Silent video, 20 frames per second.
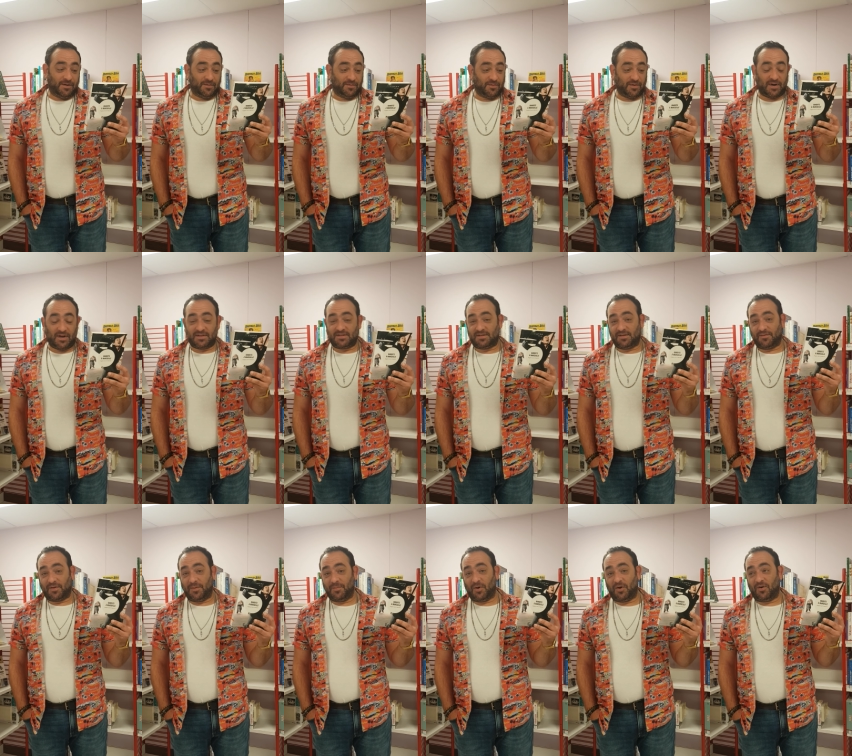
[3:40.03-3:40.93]
Voilà, c'est
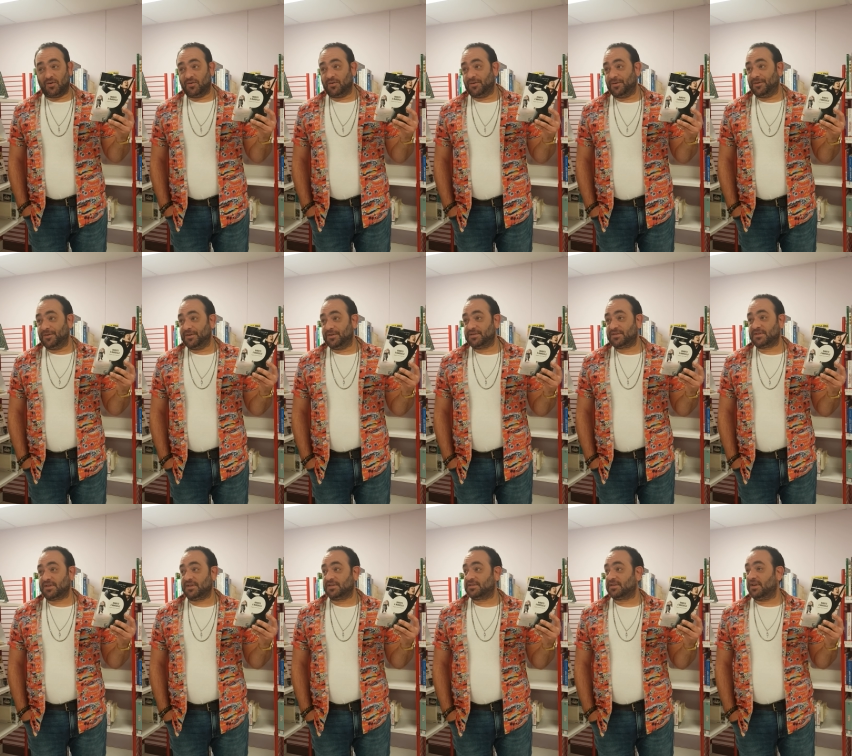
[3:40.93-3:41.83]
vraiment. Euh,
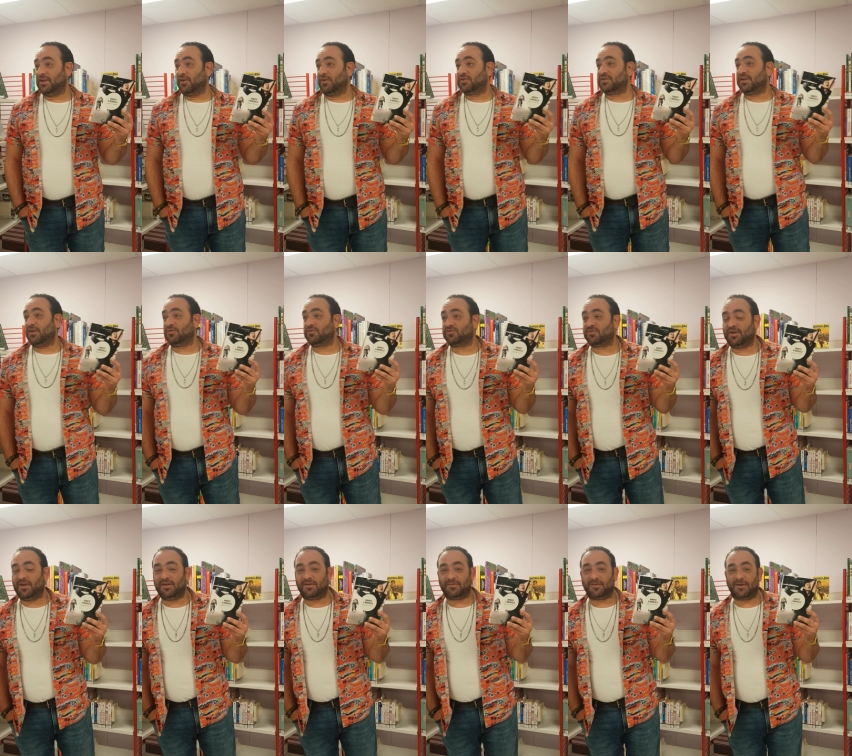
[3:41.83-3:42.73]
c'est des gangsters au
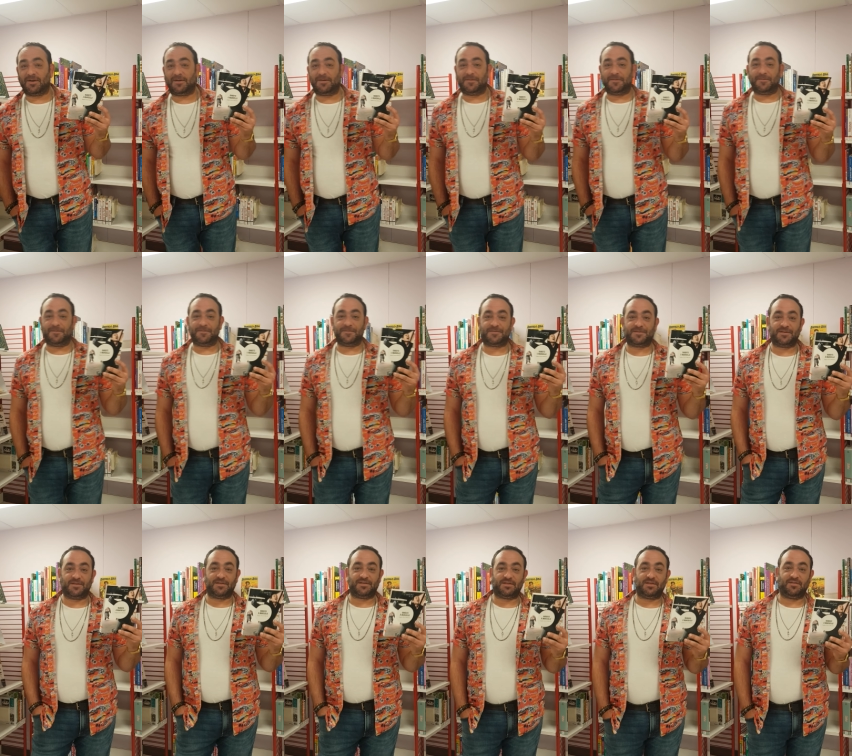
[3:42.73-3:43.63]
soleil, quoi. Hein.
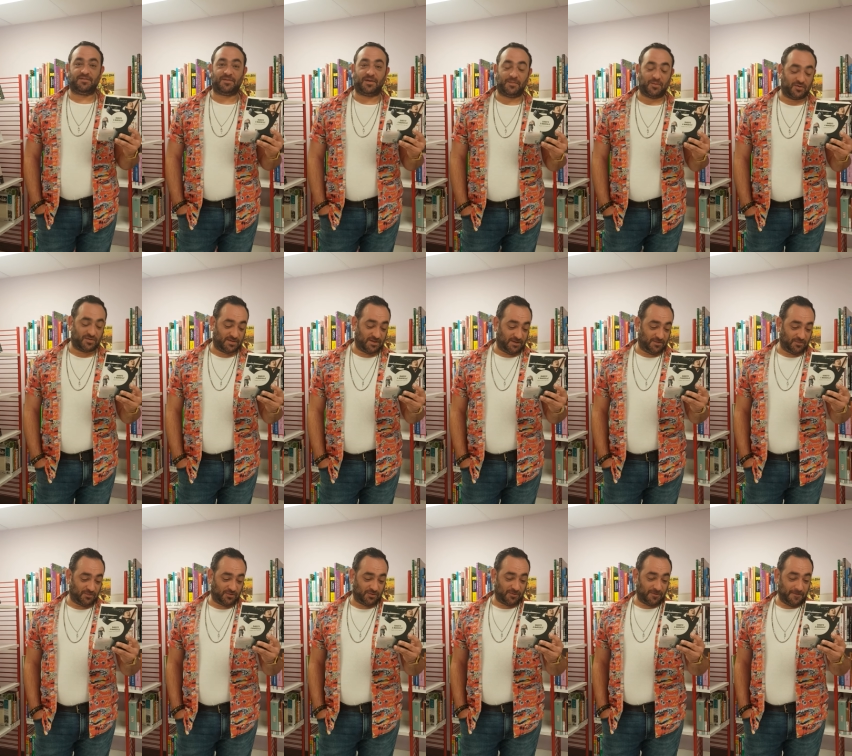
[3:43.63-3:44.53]
C'est vraiment ça.
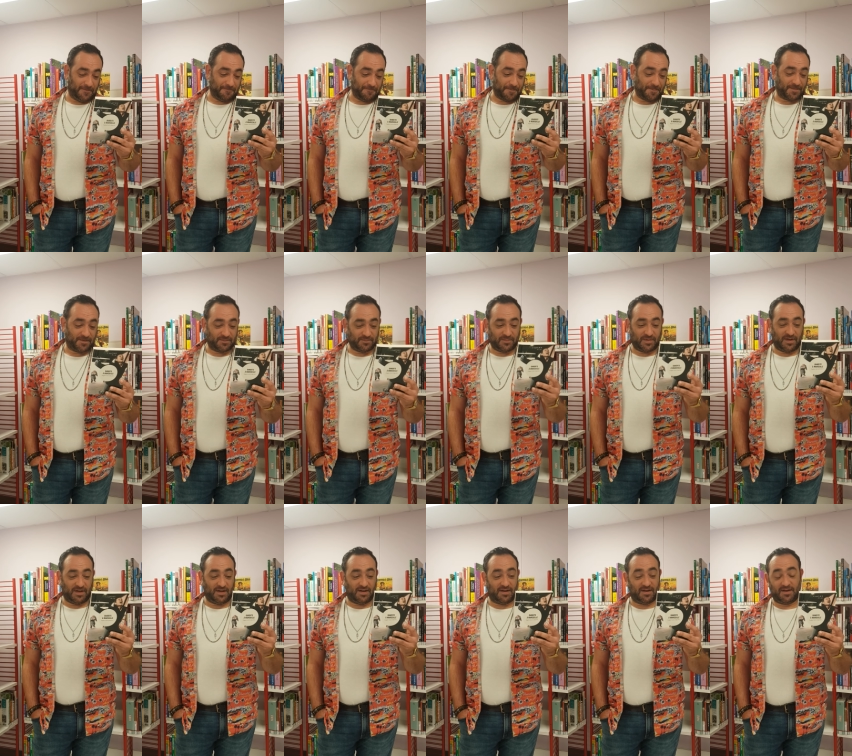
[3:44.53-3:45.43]
Donc. Euh,
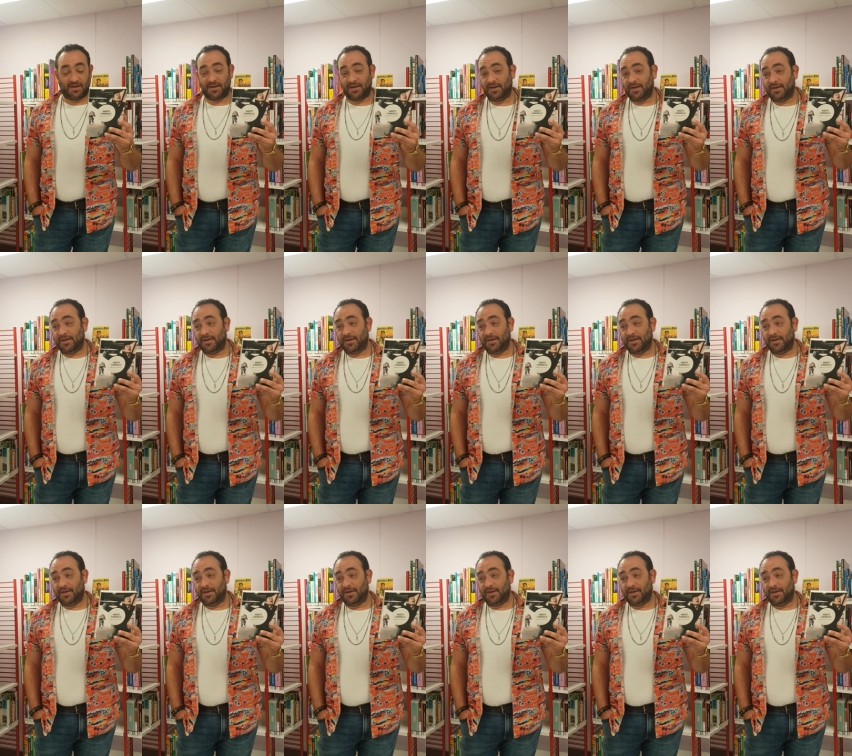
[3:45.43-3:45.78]
ben,